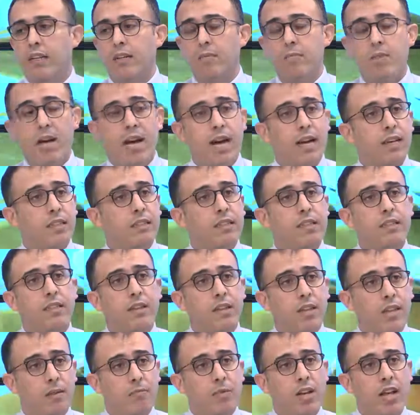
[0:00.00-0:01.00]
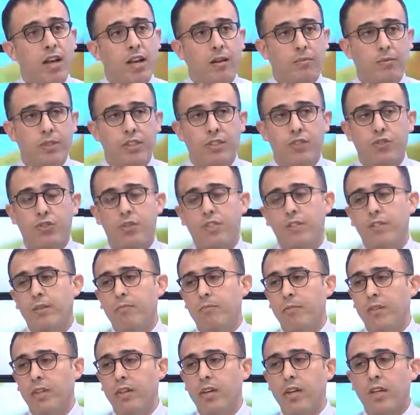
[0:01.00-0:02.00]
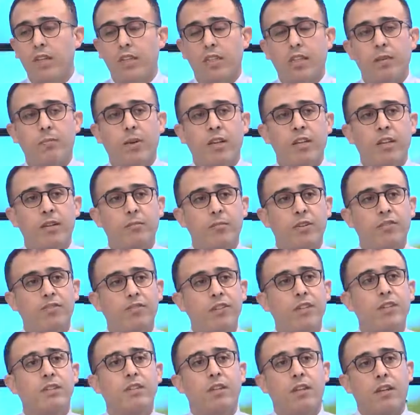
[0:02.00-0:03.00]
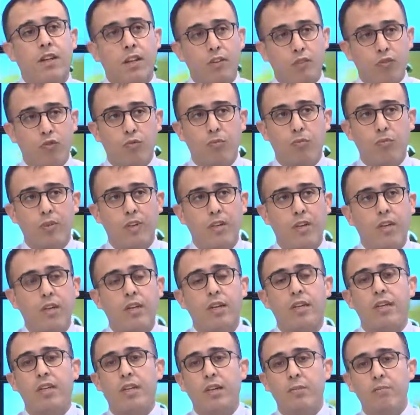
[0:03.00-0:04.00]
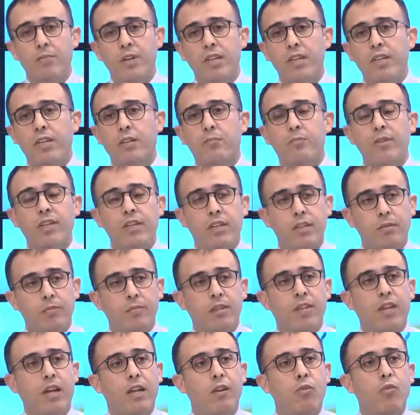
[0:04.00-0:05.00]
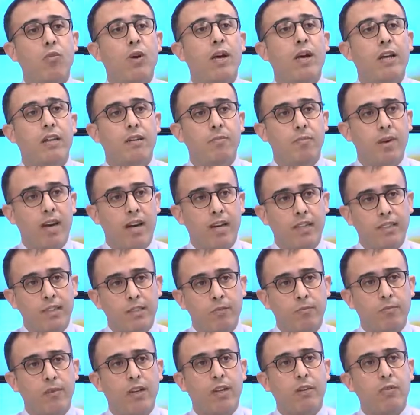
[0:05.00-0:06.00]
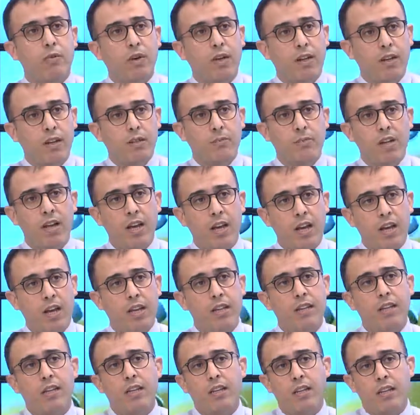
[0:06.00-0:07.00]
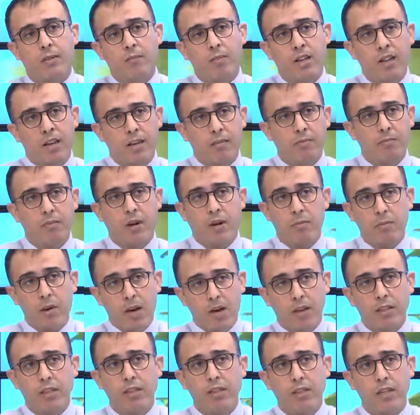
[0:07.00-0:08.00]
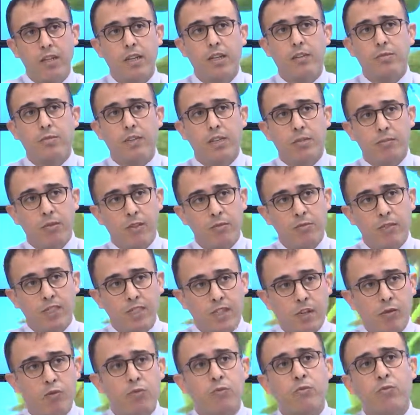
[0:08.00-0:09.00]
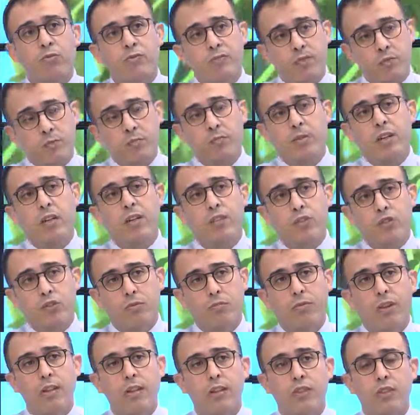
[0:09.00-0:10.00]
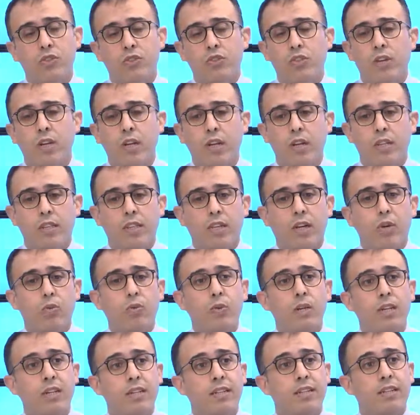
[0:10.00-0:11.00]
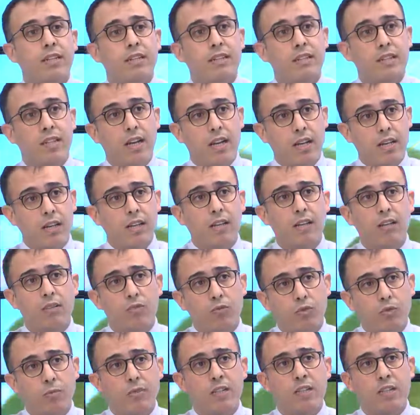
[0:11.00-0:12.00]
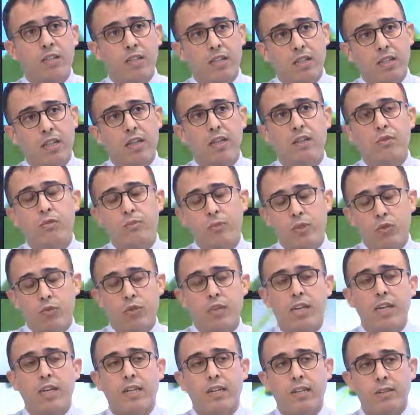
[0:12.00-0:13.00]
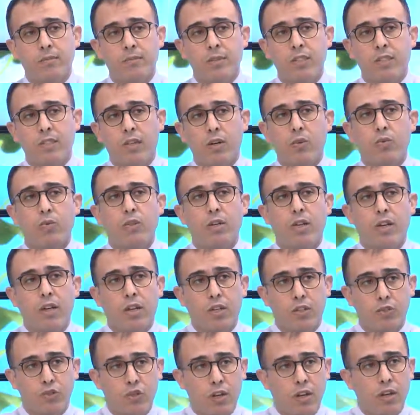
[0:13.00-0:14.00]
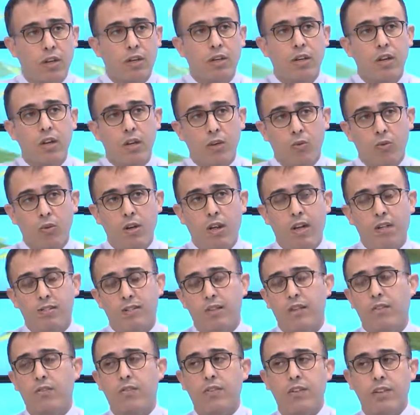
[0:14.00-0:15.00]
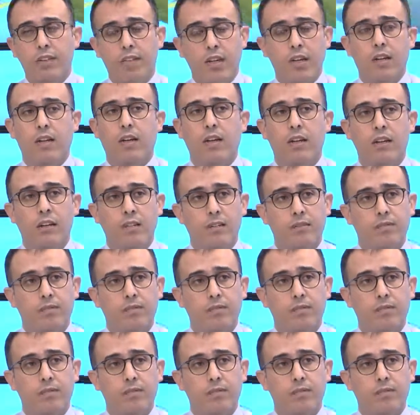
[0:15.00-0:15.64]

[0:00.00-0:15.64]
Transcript: المعادن الاملاح من الجسم طبعا لما في تراسب كميه كبيره من انواع المعادن من انواع الاملاح هذه الاملاح مع بعض تعمل بتكون بتبلش تبلش تكون الكريستال ومن أه. كذلك ومن هناك بتكون الاحجار والحصى في الكلى